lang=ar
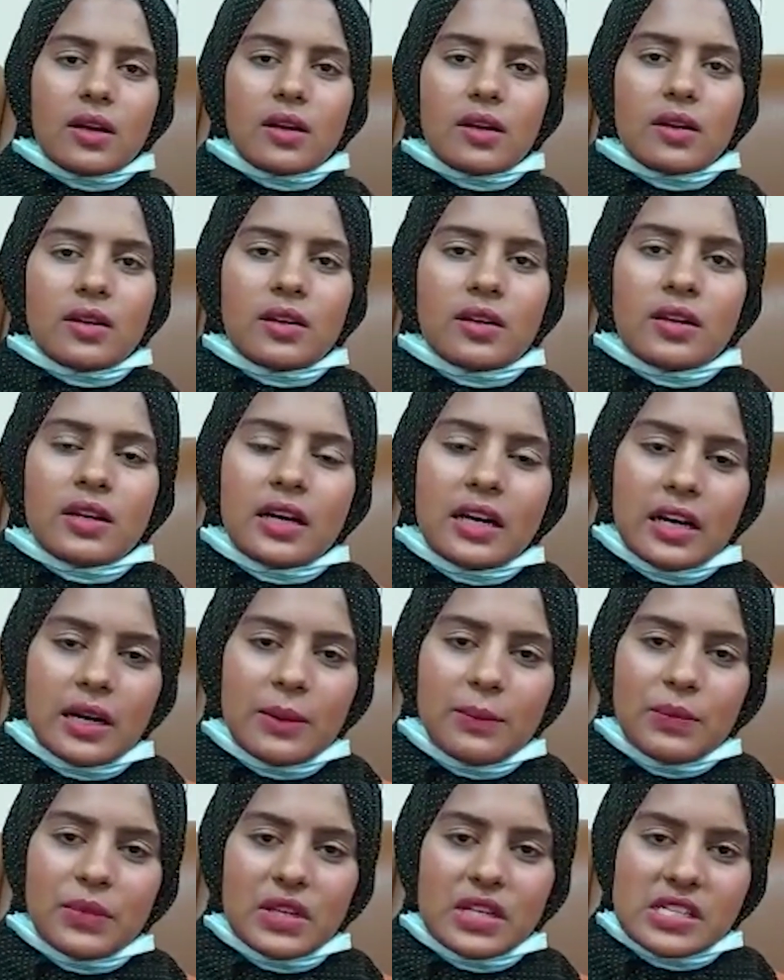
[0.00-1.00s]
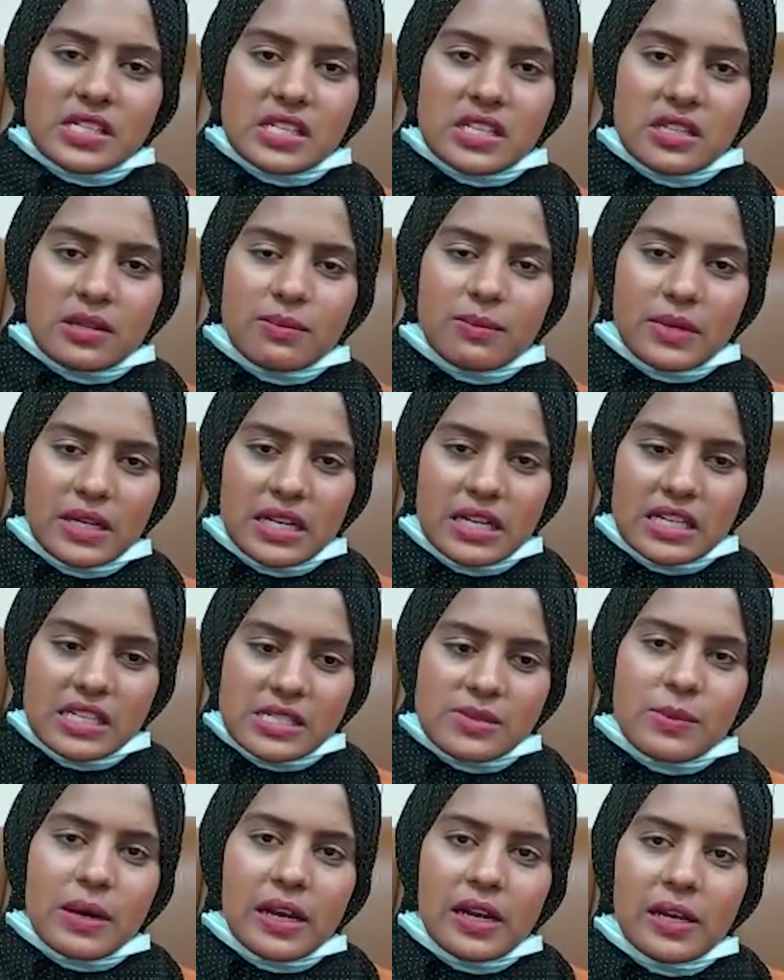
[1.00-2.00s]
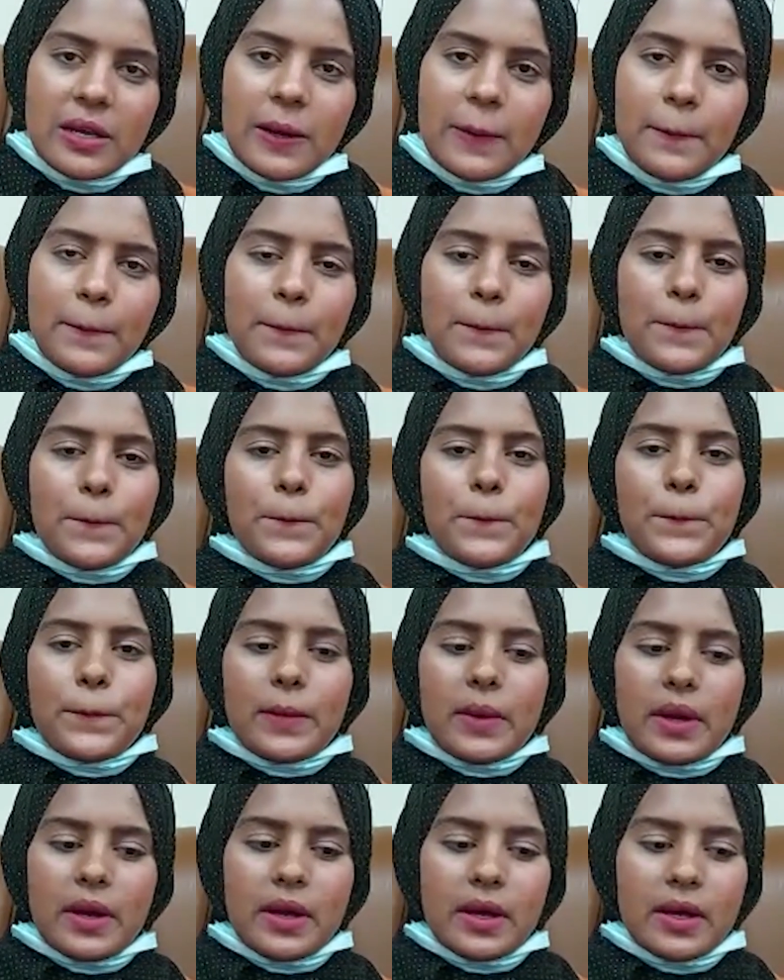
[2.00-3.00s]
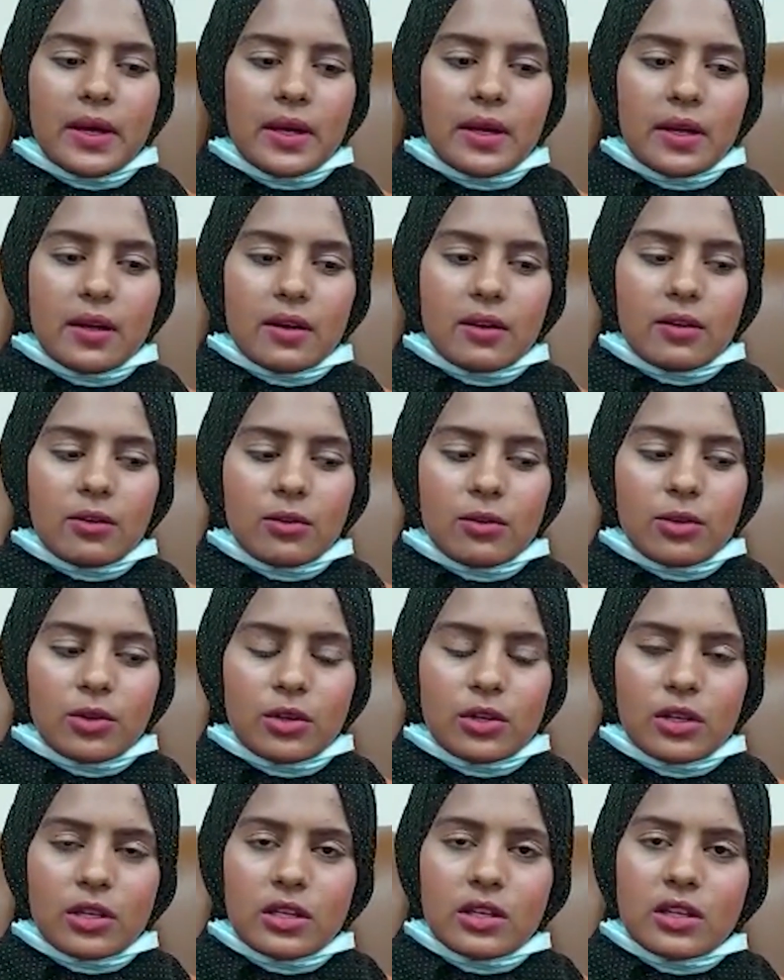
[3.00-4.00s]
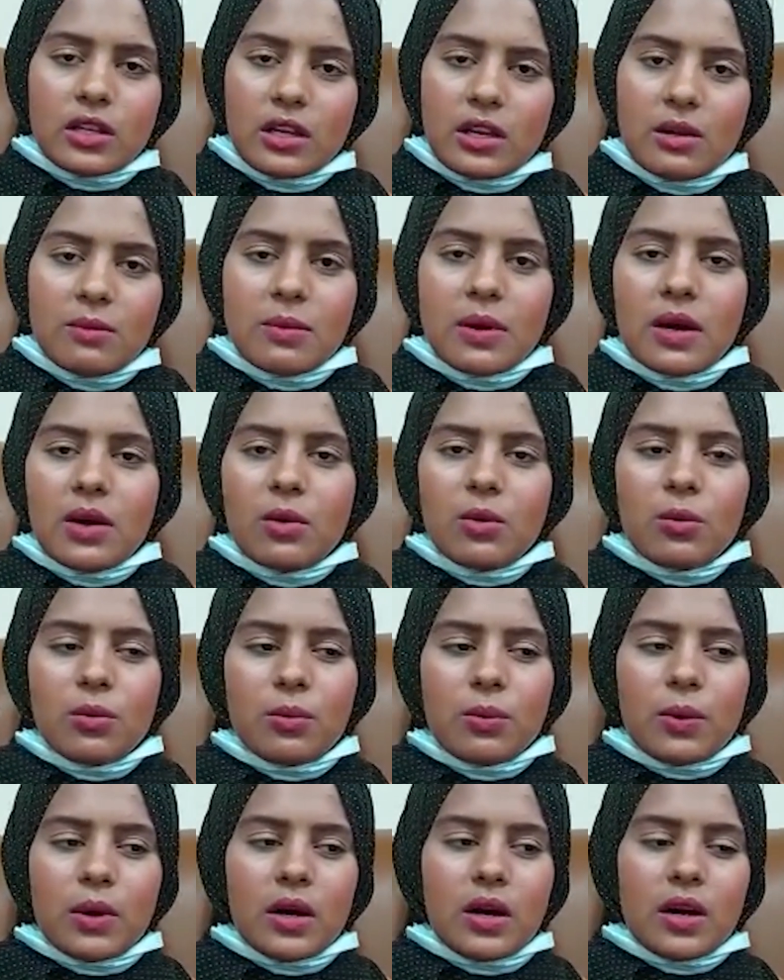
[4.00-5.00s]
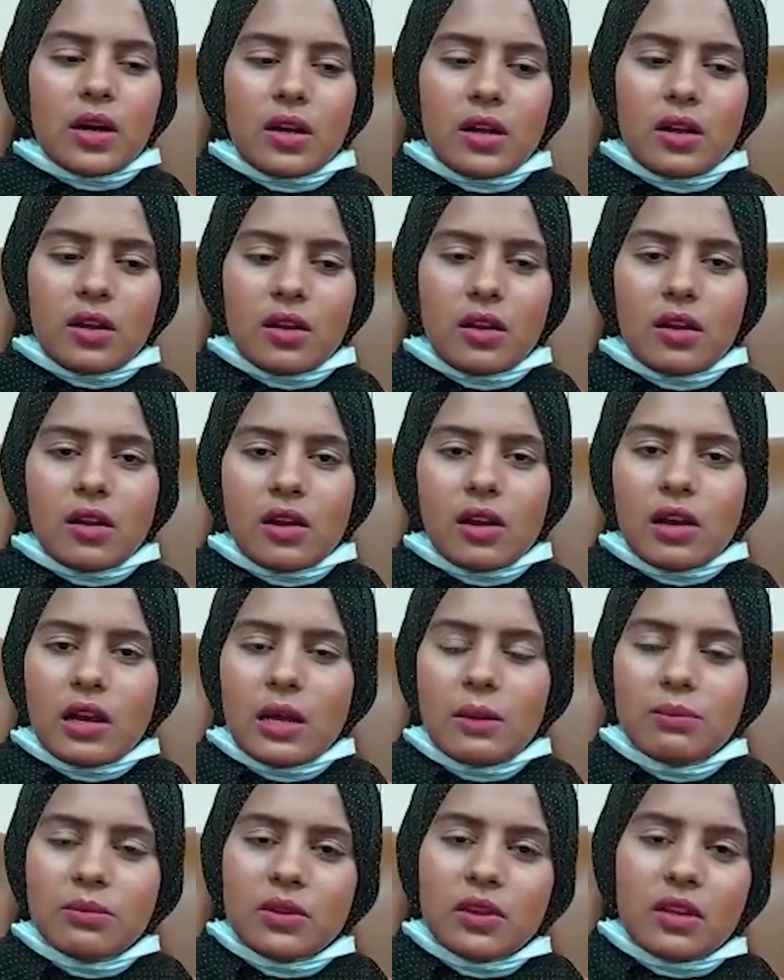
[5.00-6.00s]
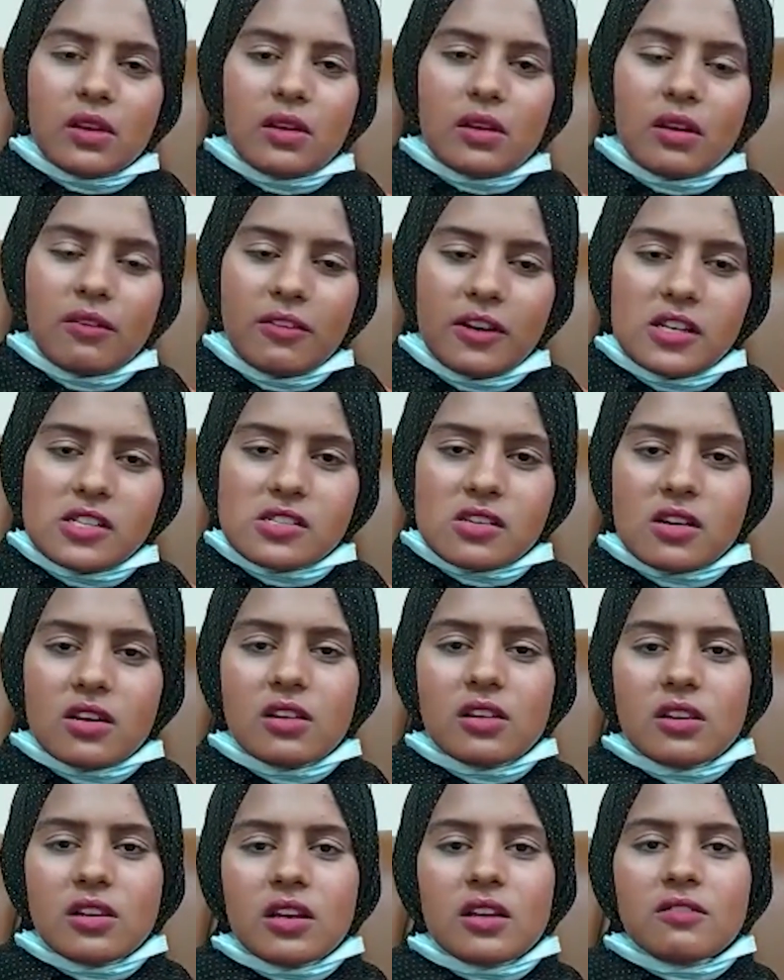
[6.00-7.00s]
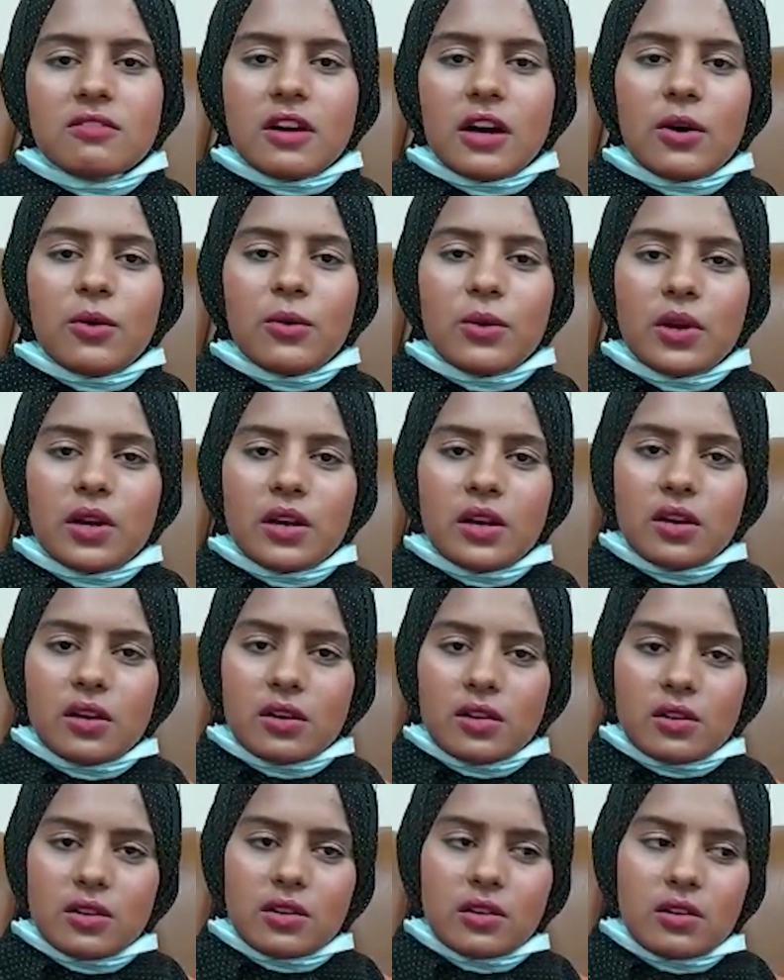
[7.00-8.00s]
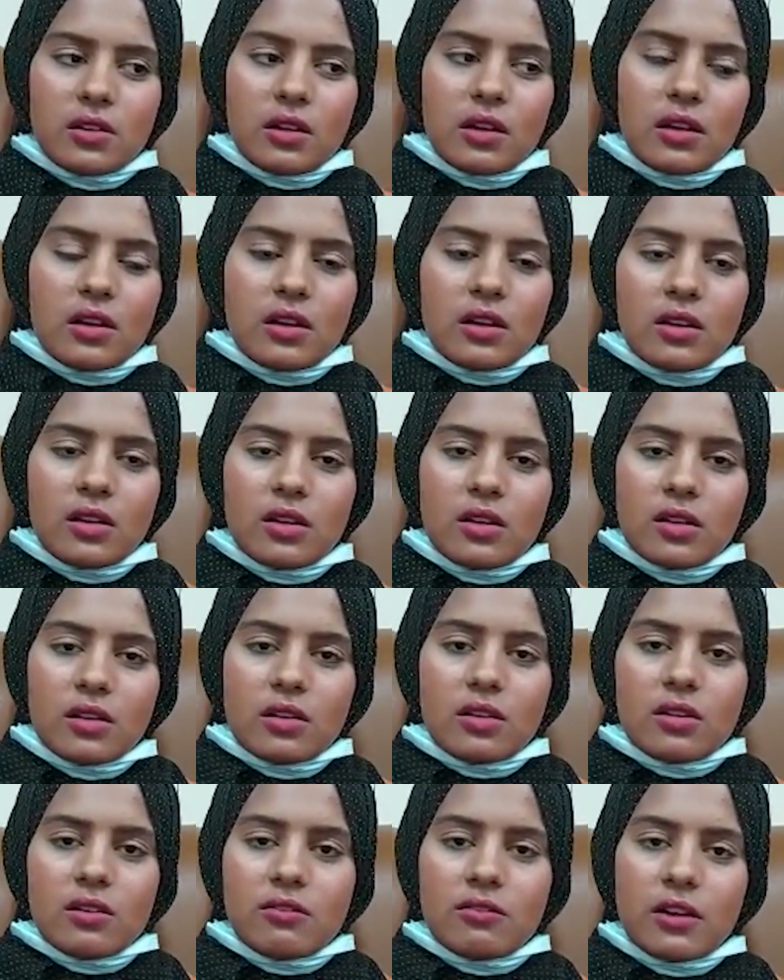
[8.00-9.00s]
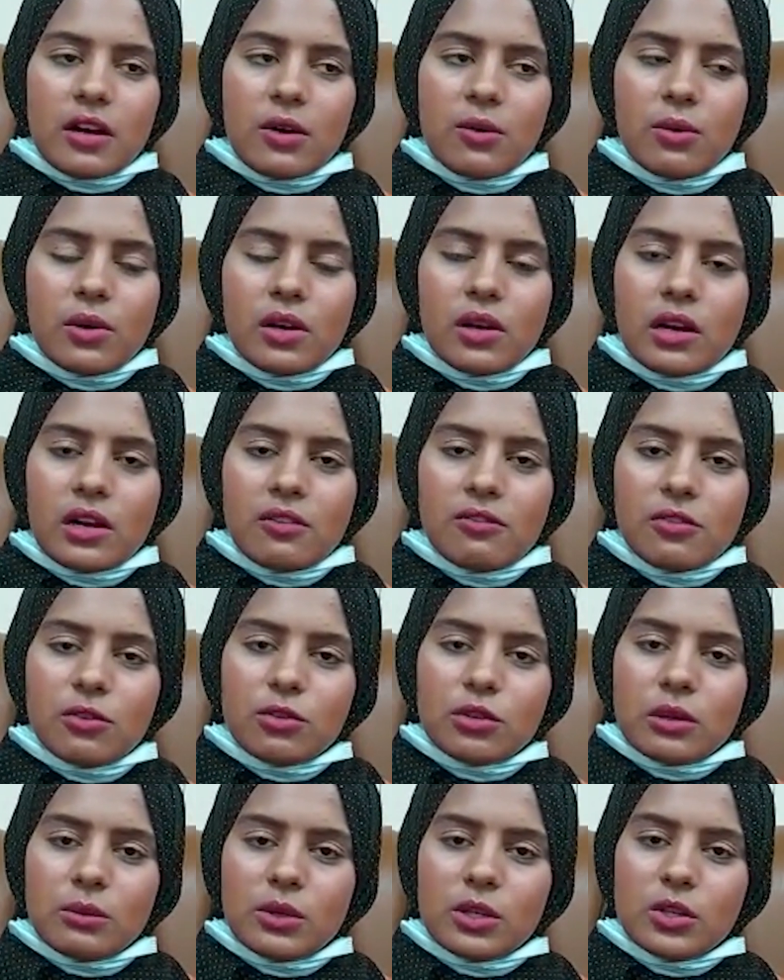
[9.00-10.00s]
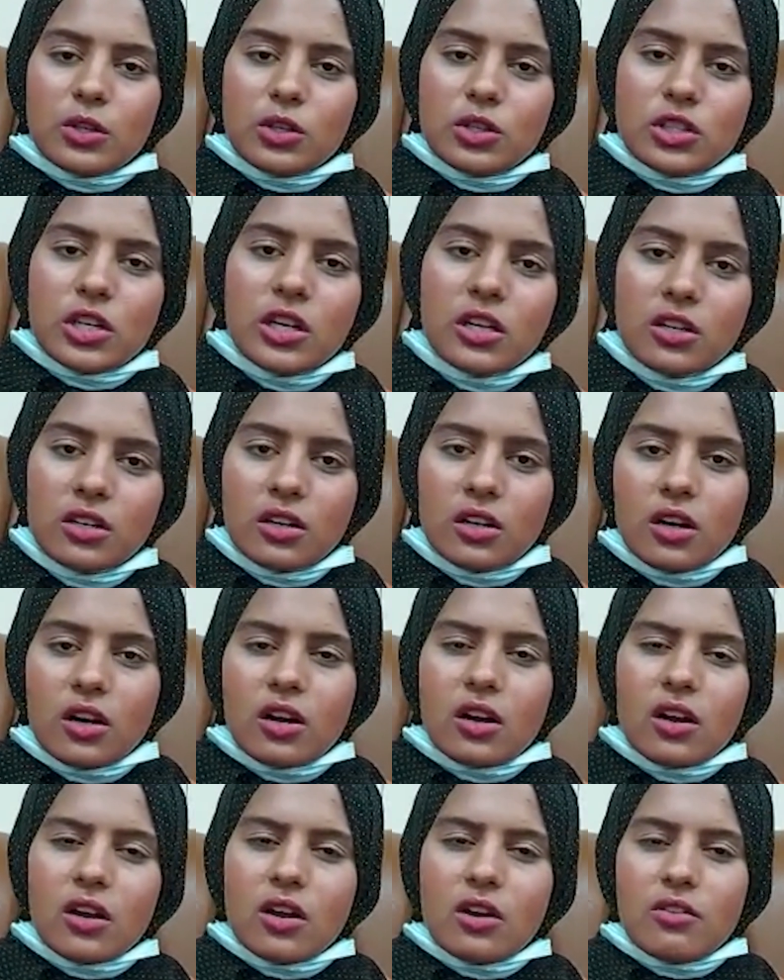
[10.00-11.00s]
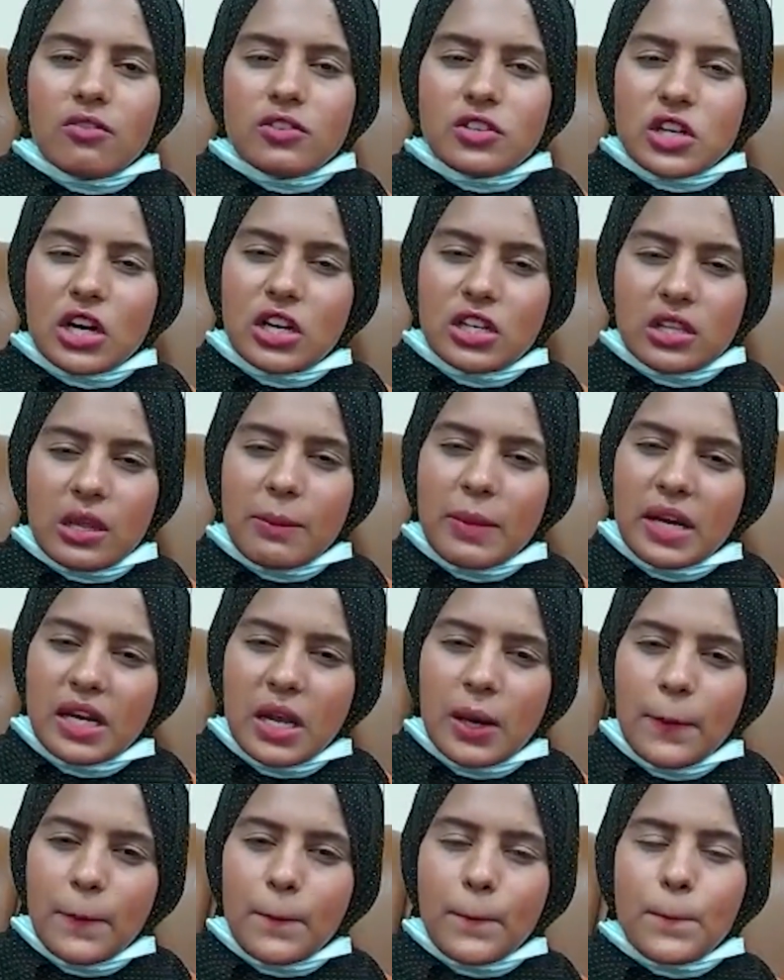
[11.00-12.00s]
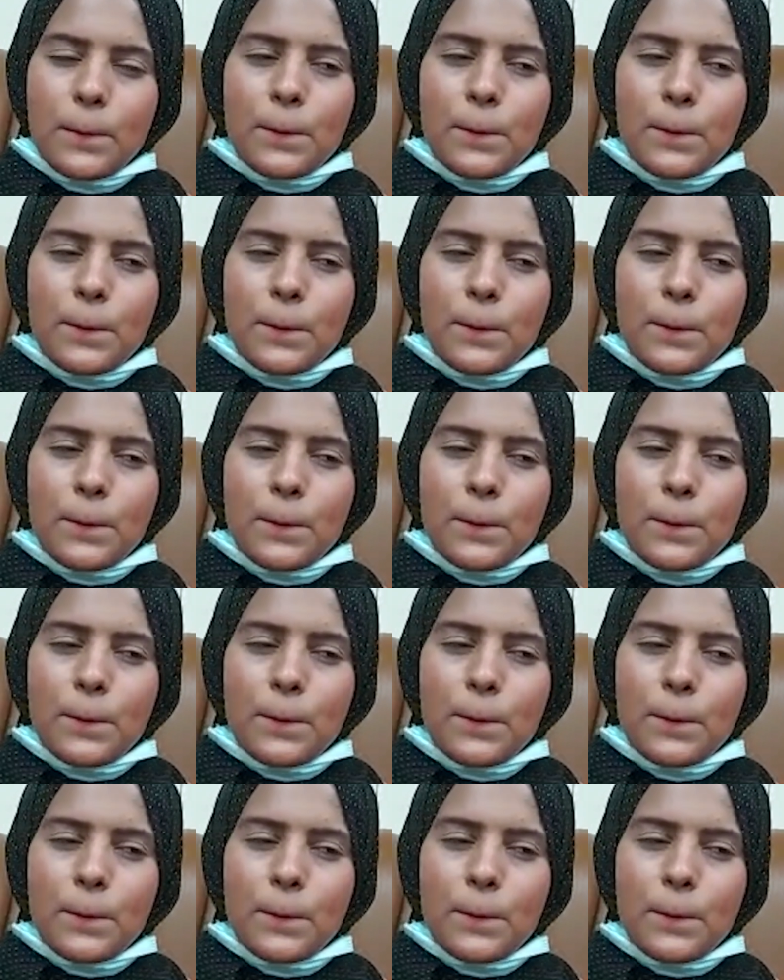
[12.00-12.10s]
آه، انا من من الاسماعيليه آه، كنت طالبه ولعبت رفع اثقال ديت في اول آه، في اول 2018 في شهر 8